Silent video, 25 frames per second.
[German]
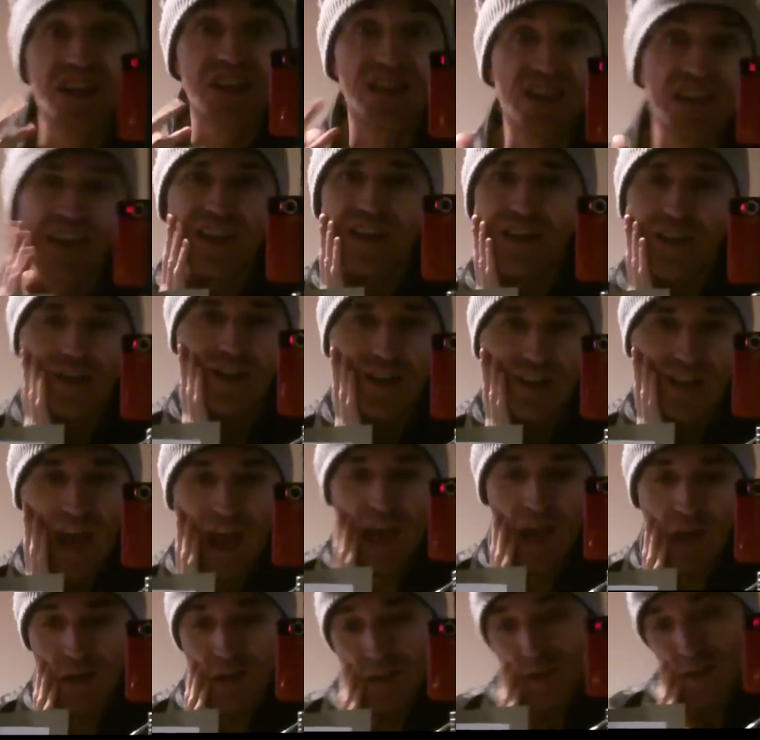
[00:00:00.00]
die
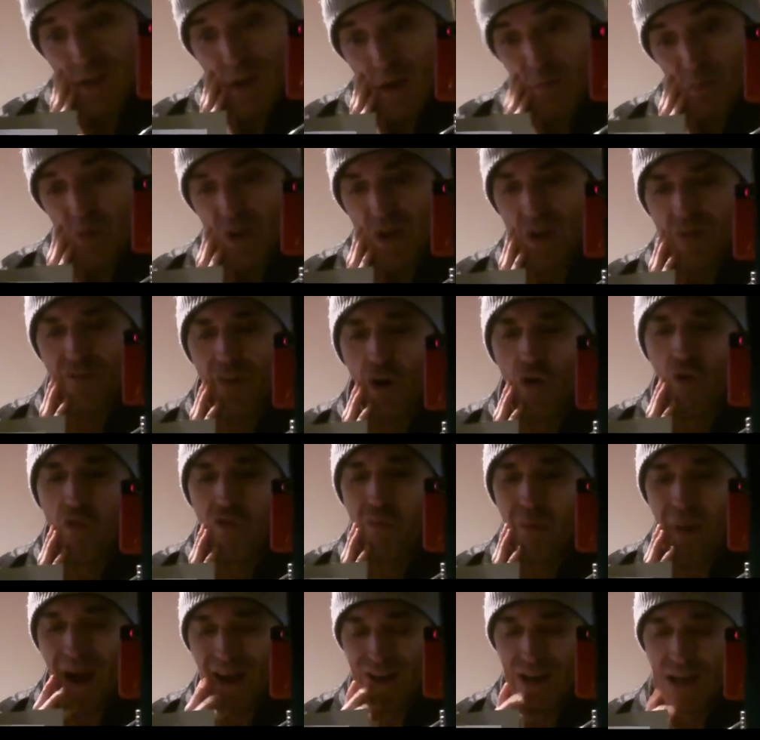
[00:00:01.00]
Sekretärin, die den Brief
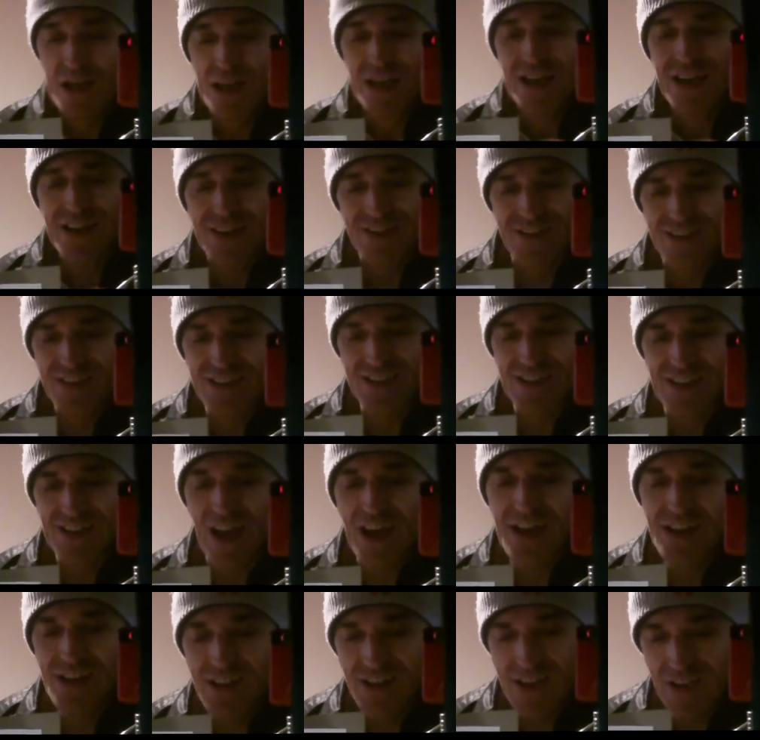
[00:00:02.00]
aufmacht, sich
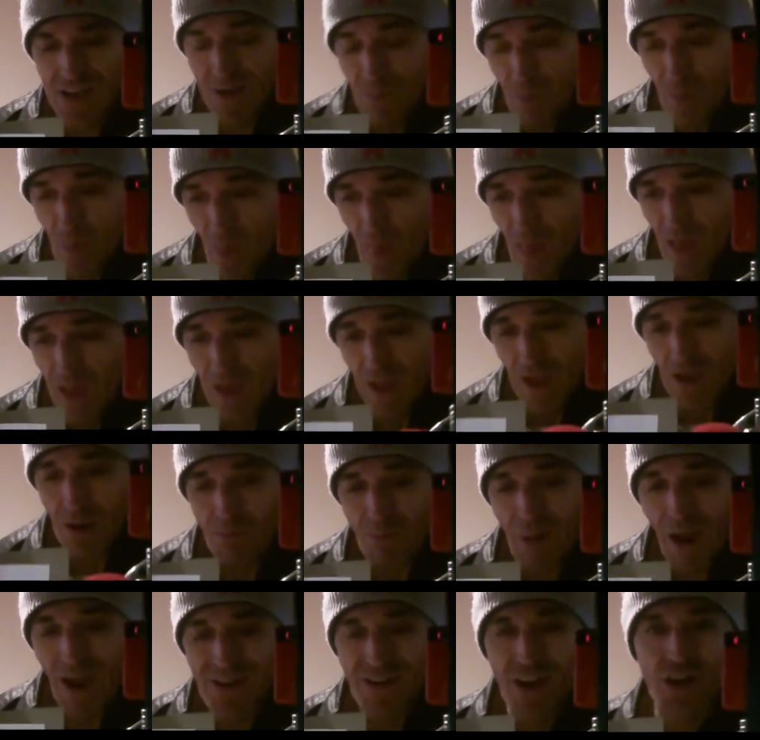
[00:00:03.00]
gleich in
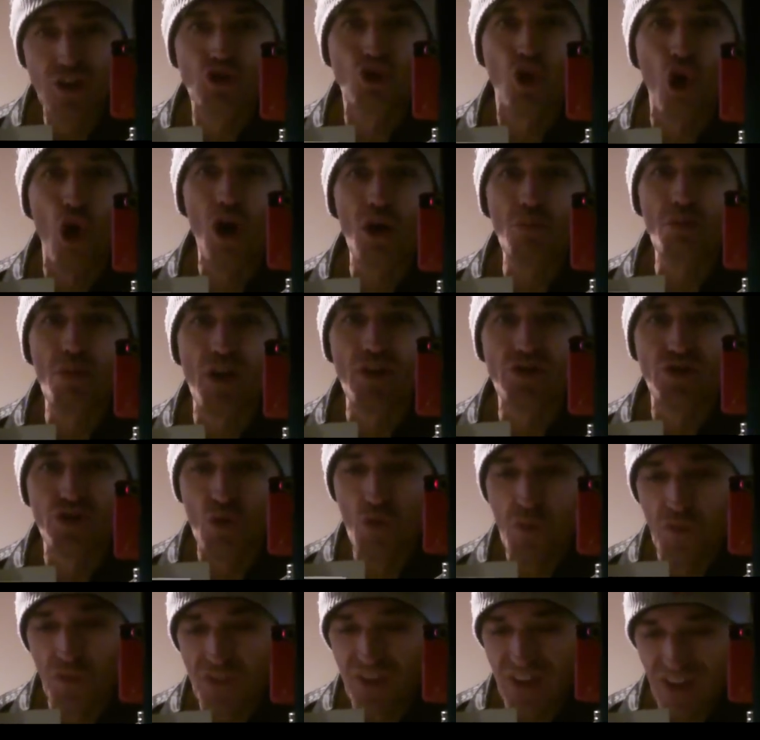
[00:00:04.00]
meinen
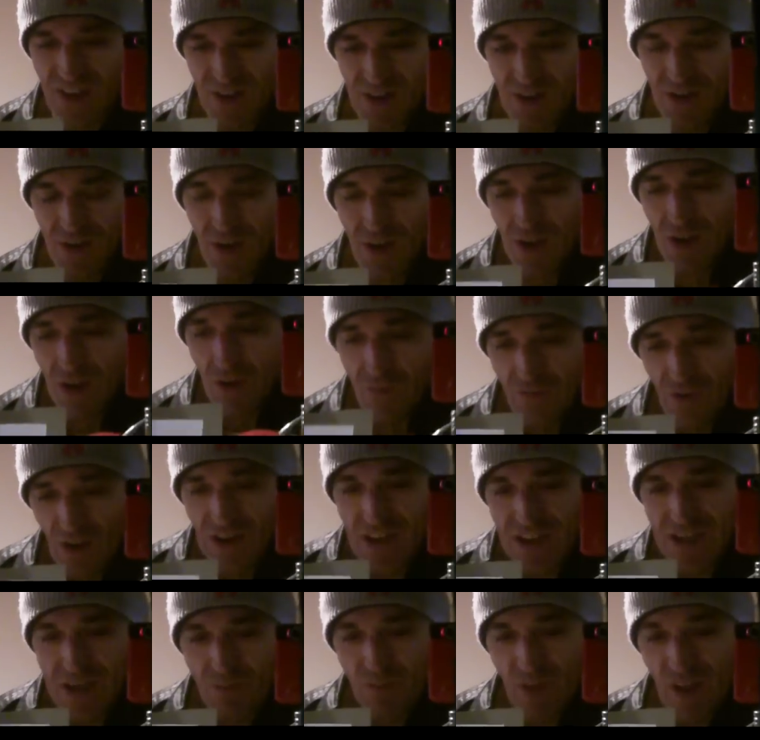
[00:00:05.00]
Körperduft
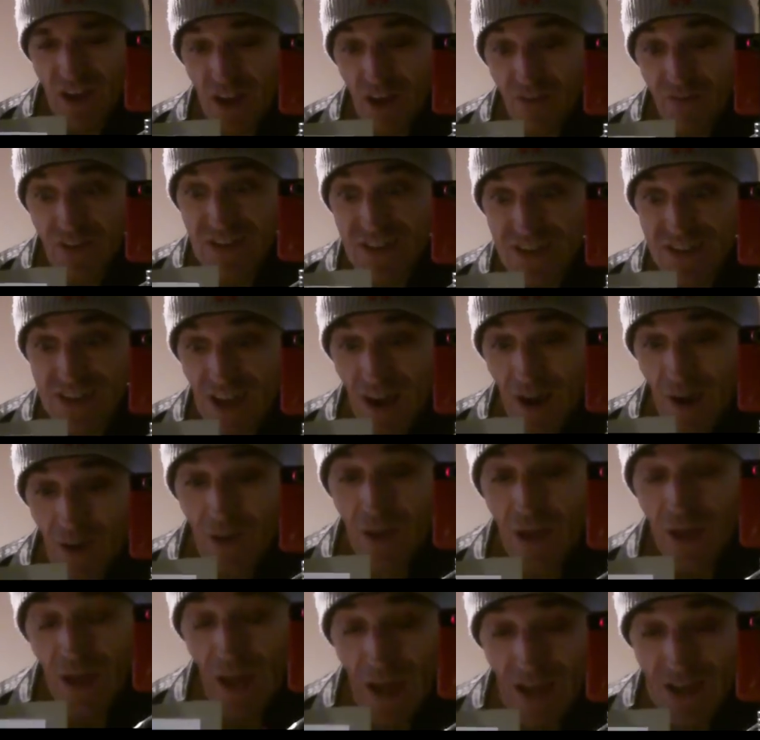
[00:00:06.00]
verliebt. Denn ihr wisst ja,
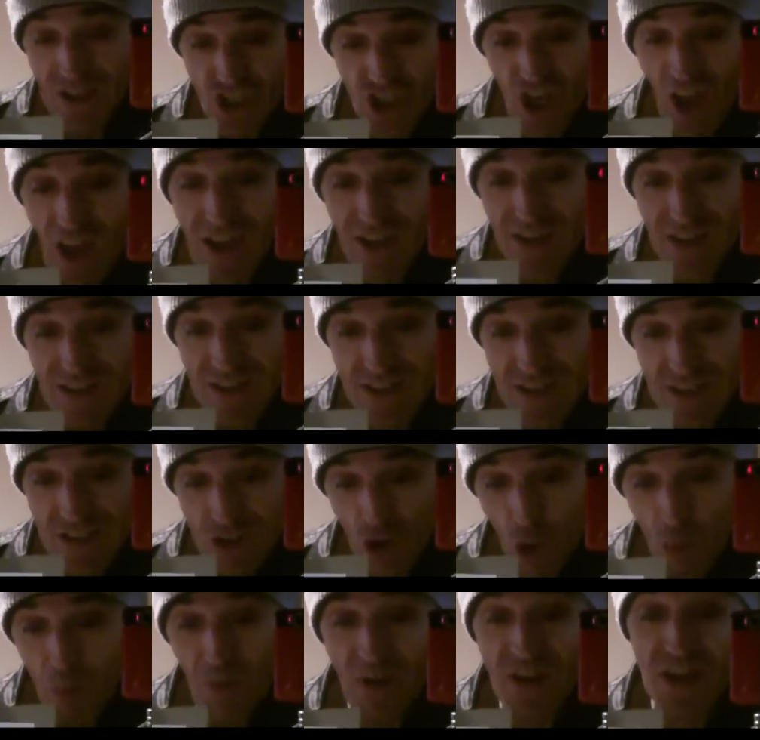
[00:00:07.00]
entscheidend
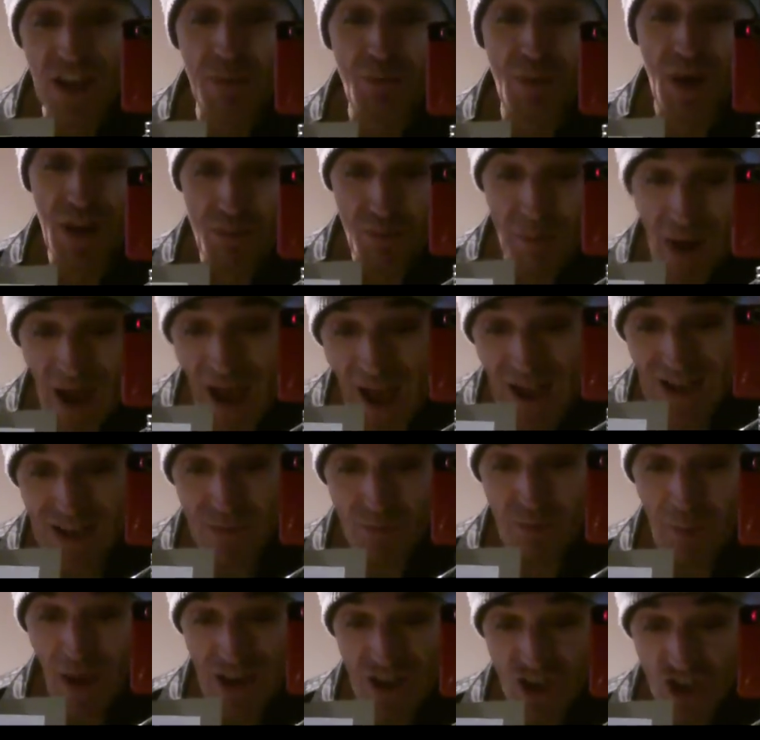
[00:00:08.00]
ist, ob man jemanden mag,
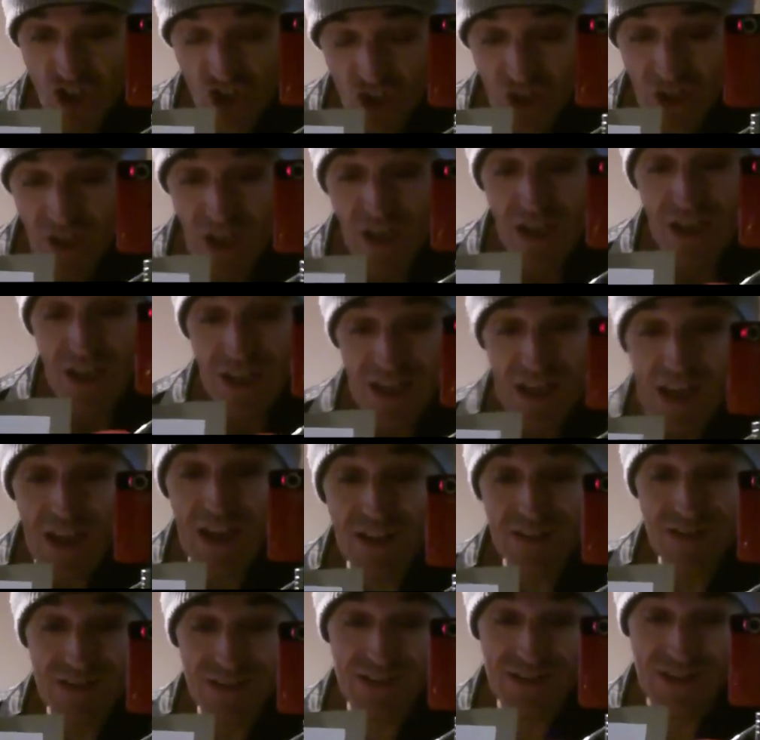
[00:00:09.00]
einen Menschen, die
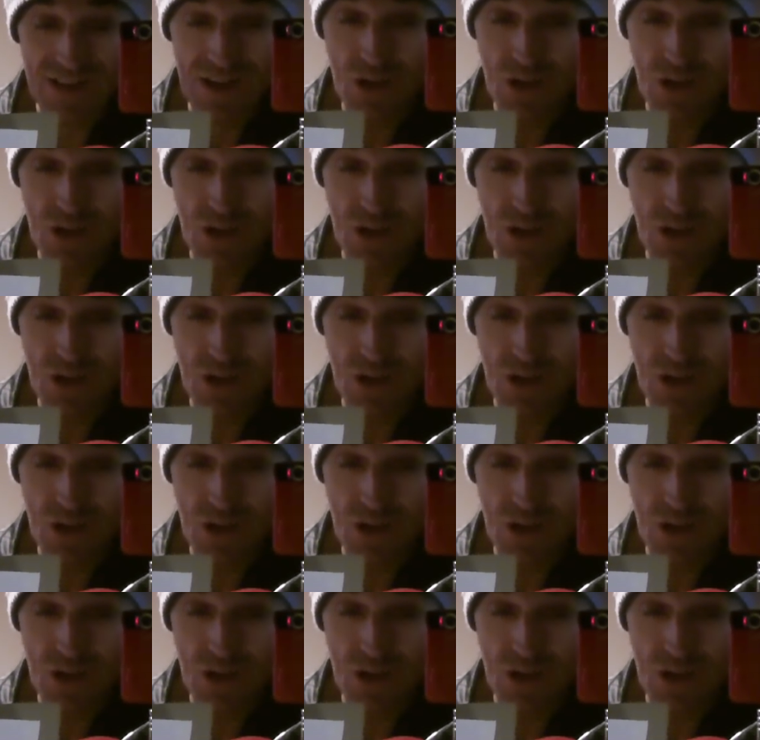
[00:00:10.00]
erste